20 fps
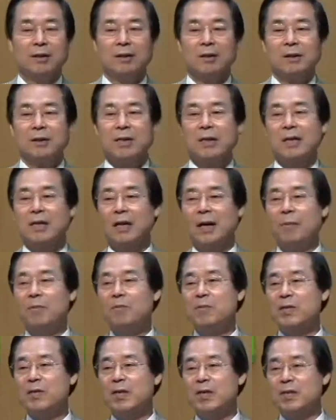그리고 이
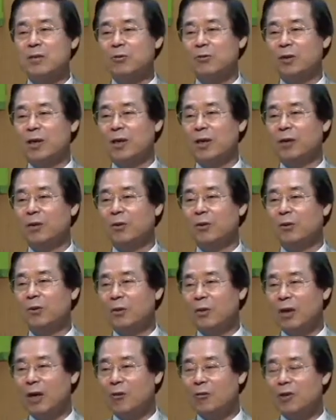감사 속에
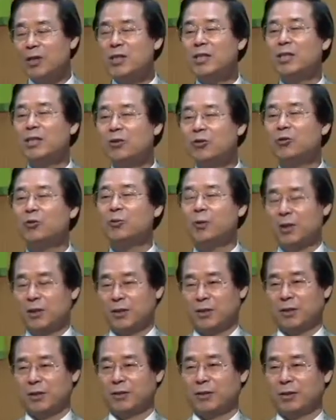놀라운 기적이 숨어
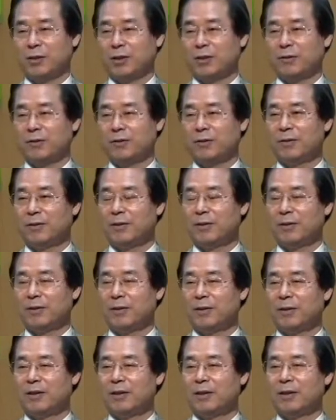있어요. 이렇게요.
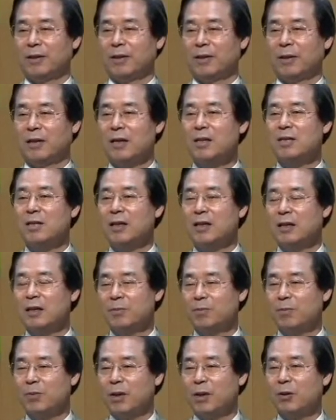항상
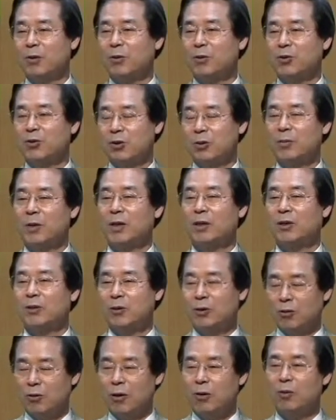기뻐하고 쉬지 말고
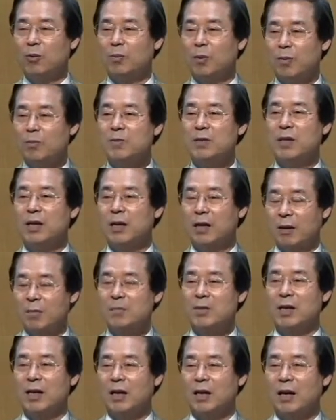기도하고 범사에
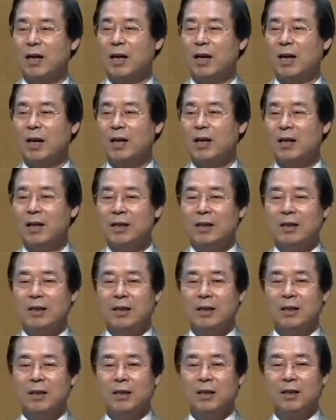감사하라.
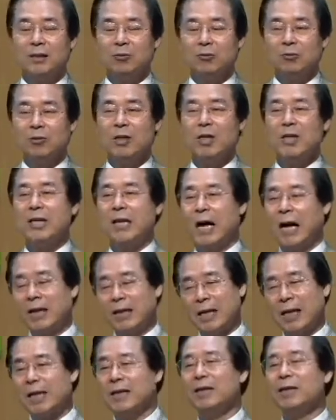이건 우리를 향한
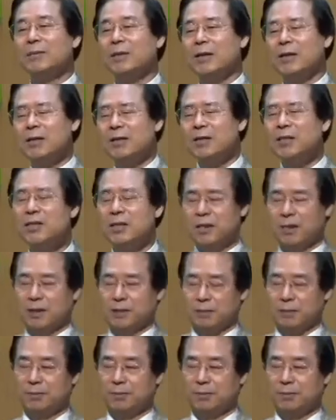하나님의 뜻이